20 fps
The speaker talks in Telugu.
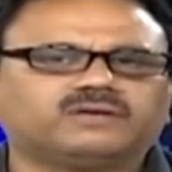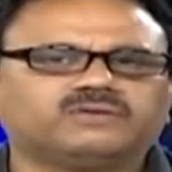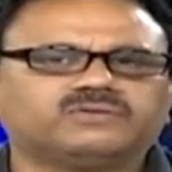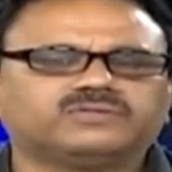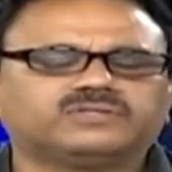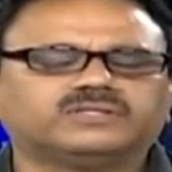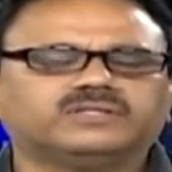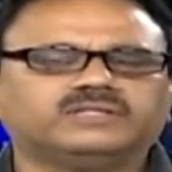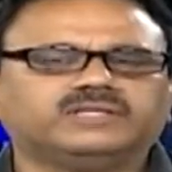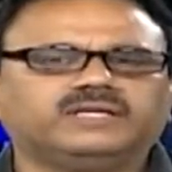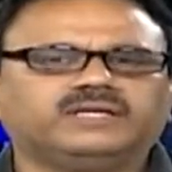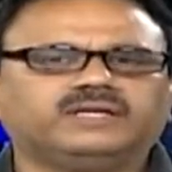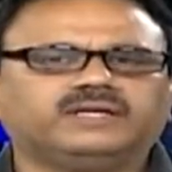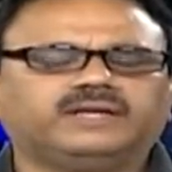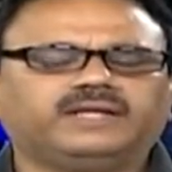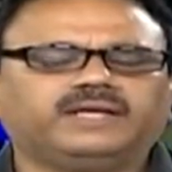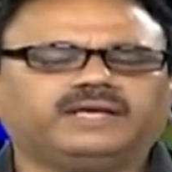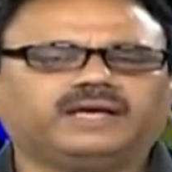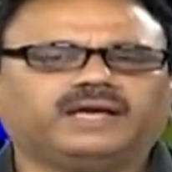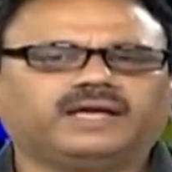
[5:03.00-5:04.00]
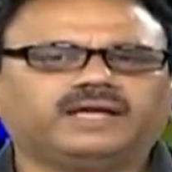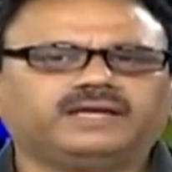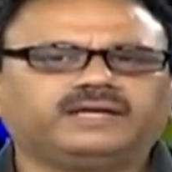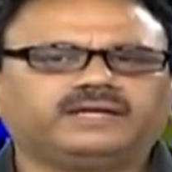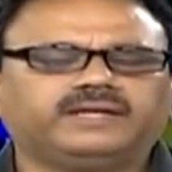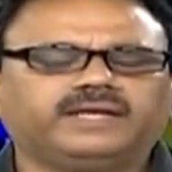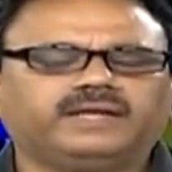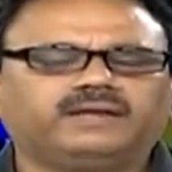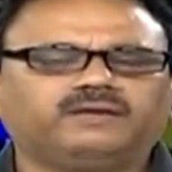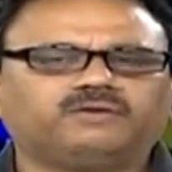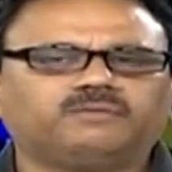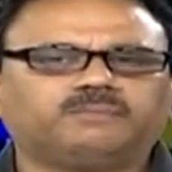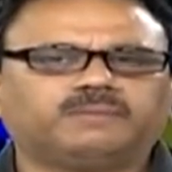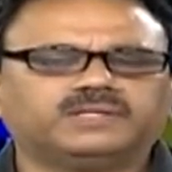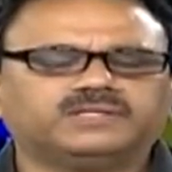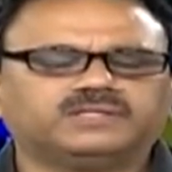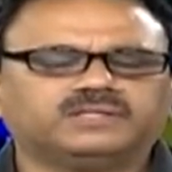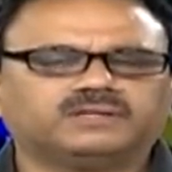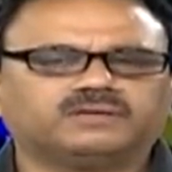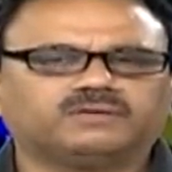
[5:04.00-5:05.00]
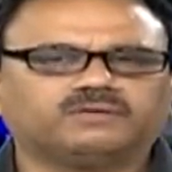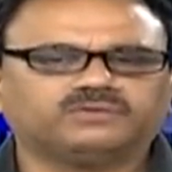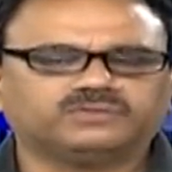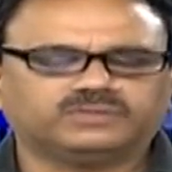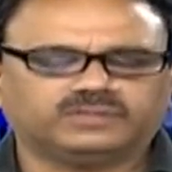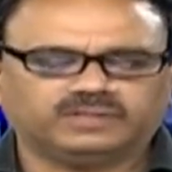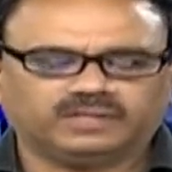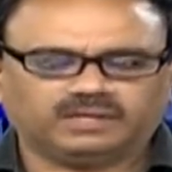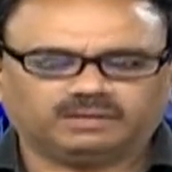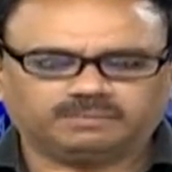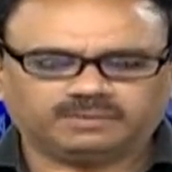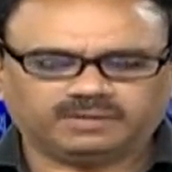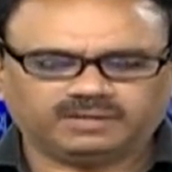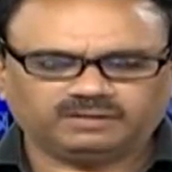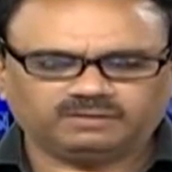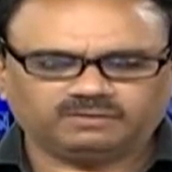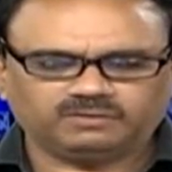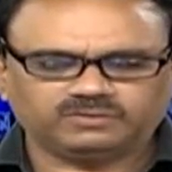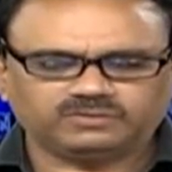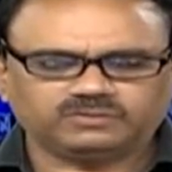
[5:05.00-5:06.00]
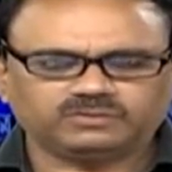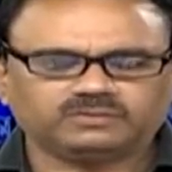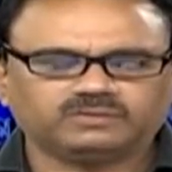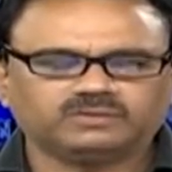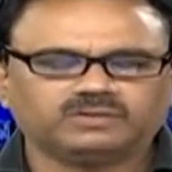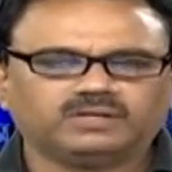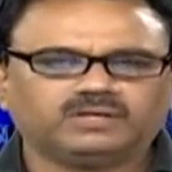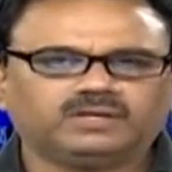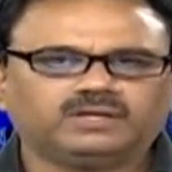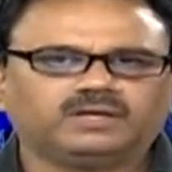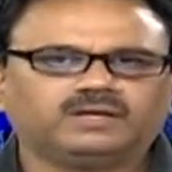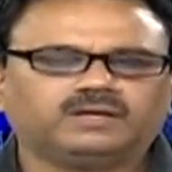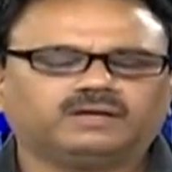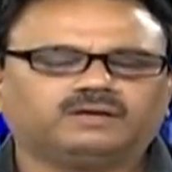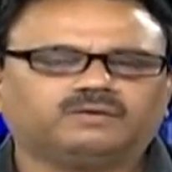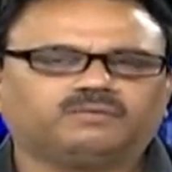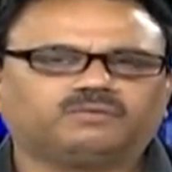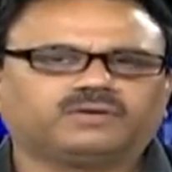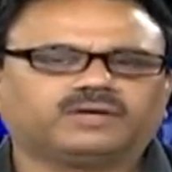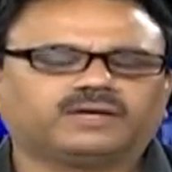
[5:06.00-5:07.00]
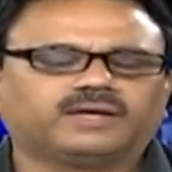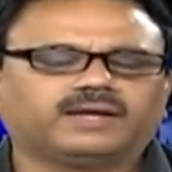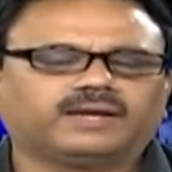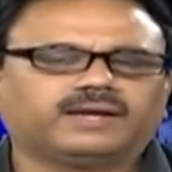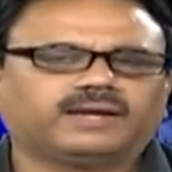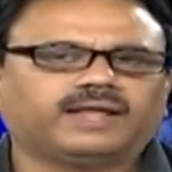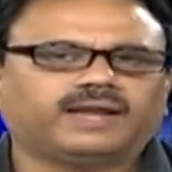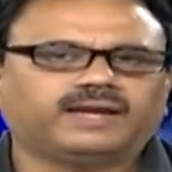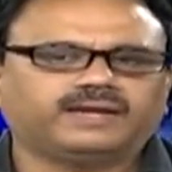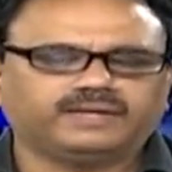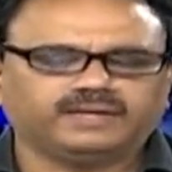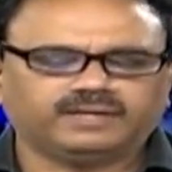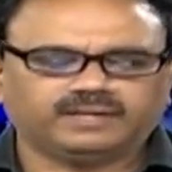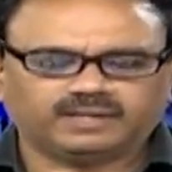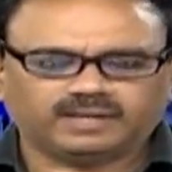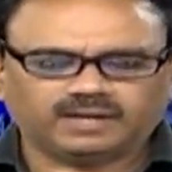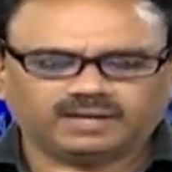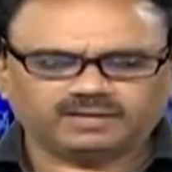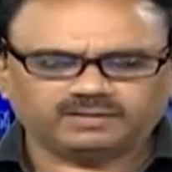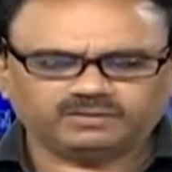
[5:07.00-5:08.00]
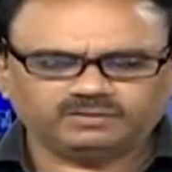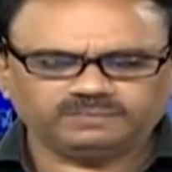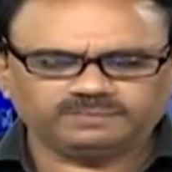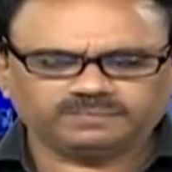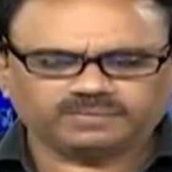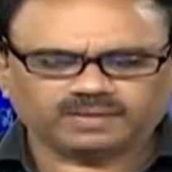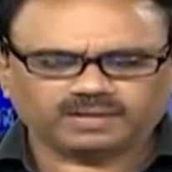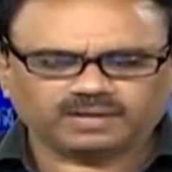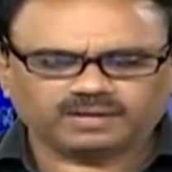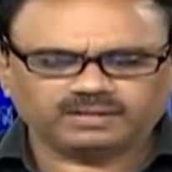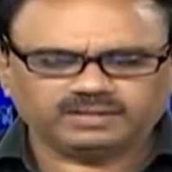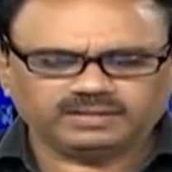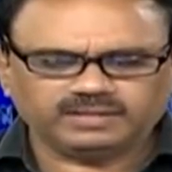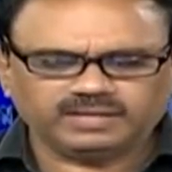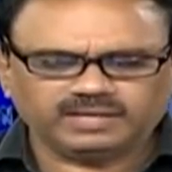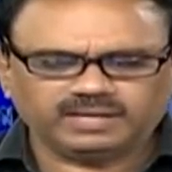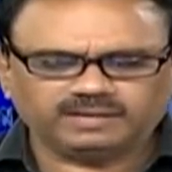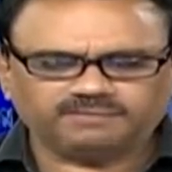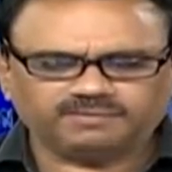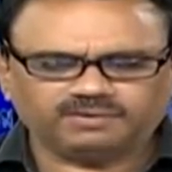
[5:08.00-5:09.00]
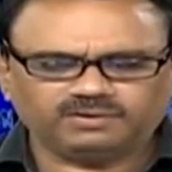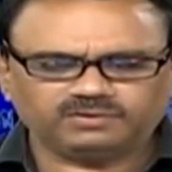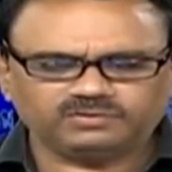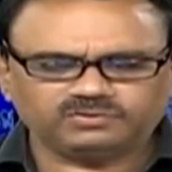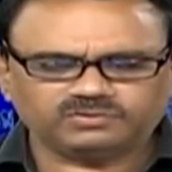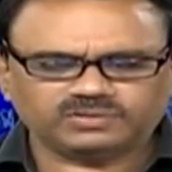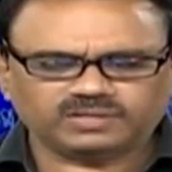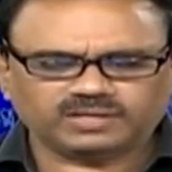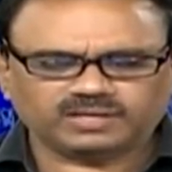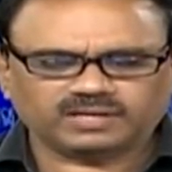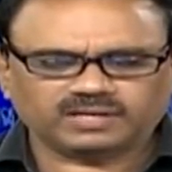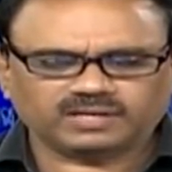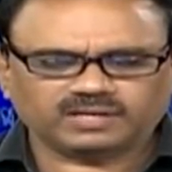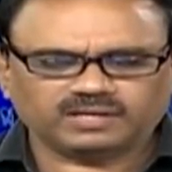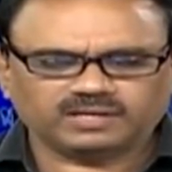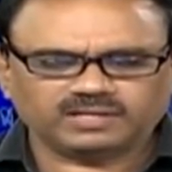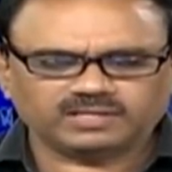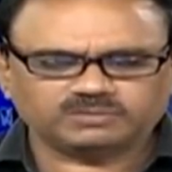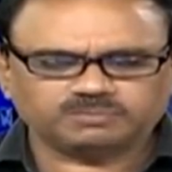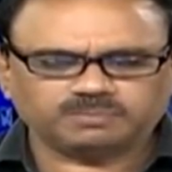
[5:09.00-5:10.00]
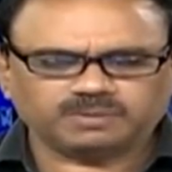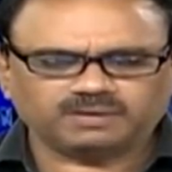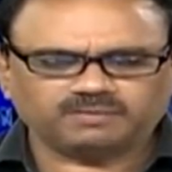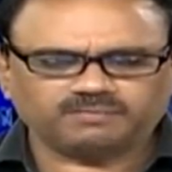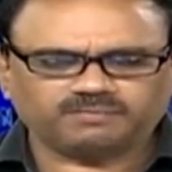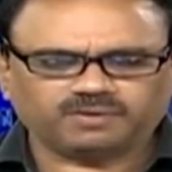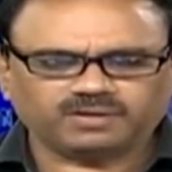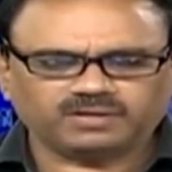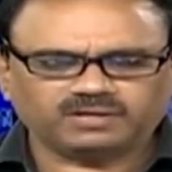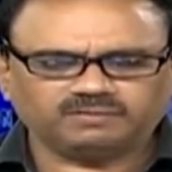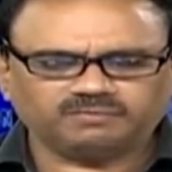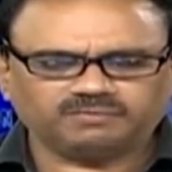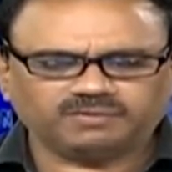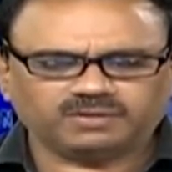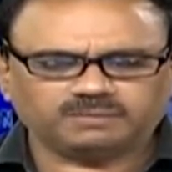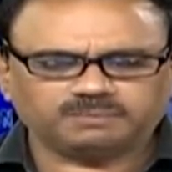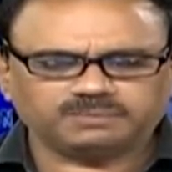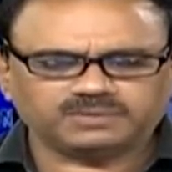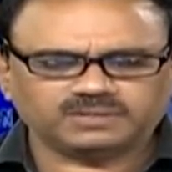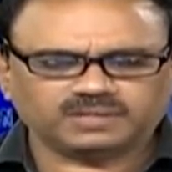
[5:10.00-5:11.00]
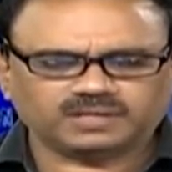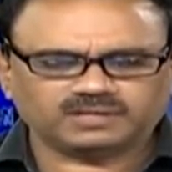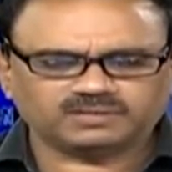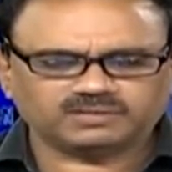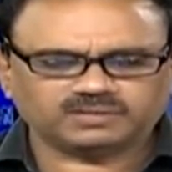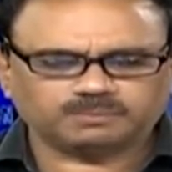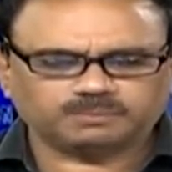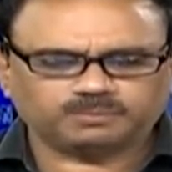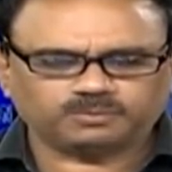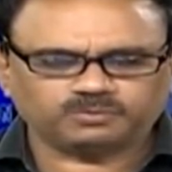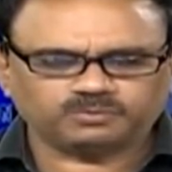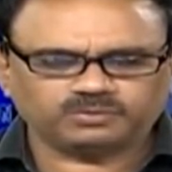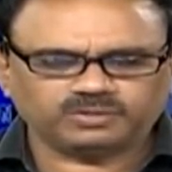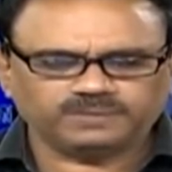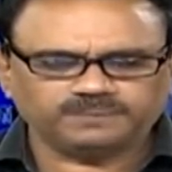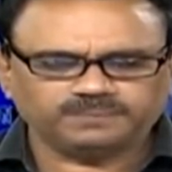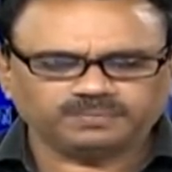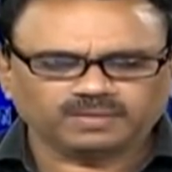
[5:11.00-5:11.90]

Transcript: క్లోజ్ అయింది డే హై డే లో మధ్యన క్లోజ్ అయింది కాబట్టి కొంచెం ఒక క్లారిటీ అనేది రాలేదు కానీ ఈ లెవెల్లో చూస్తే కనుక ఎస్ బ్యాంక్ ఫార్టీ ఫైవ్ రూపీస్ దగ్గర సపోర్ట్ ఉంది